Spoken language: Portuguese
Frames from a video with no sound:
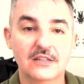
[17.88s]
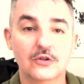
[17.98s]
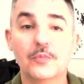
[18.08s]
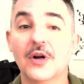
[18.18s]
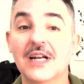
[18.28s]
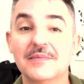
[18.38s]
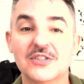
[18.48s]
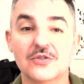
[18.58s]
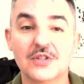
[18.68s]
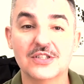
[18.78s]
No programa
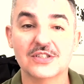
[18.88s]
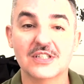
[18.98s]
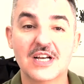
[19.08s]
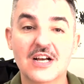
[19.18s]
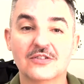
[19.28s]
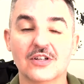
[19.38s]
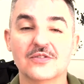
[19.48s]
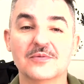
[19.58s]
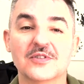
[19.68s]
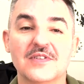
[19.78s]
de hoje, nós
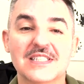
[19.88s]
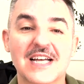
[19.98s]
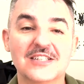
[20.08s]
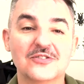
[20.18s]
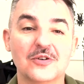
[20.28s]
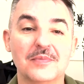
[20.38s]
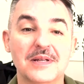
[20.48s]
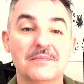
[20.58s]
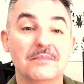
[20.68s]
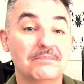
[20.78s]
vamos conversar
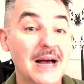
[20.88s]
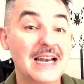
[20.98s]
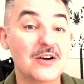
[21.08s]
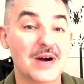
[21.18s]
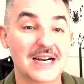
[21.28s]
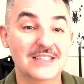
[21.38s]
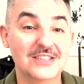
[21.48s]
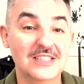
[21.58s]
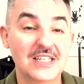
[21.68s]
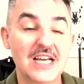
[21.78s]
sobre
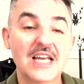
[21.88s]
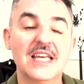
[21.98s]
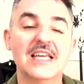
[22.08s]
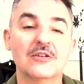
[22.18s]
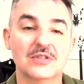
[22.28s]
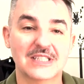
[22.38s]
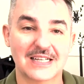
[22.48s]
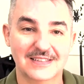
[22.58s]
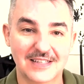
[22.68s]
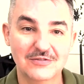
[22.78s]
paleoarte e
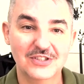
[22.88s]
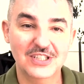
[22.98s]
ilustração